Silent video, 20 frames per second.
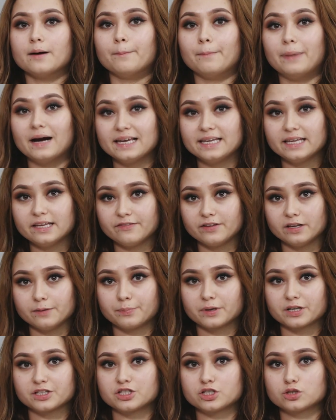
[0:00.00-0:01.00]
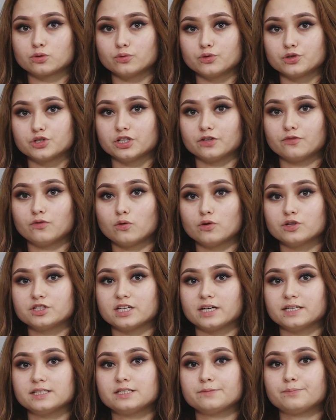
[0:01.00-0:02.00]
Боливии протестующие в ходе
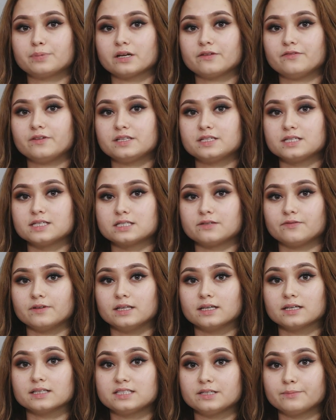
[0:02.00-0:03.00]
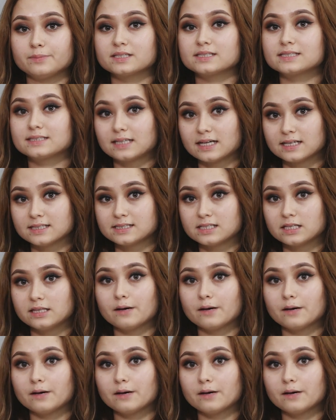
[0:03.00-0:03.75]
антиправительственных демонстраций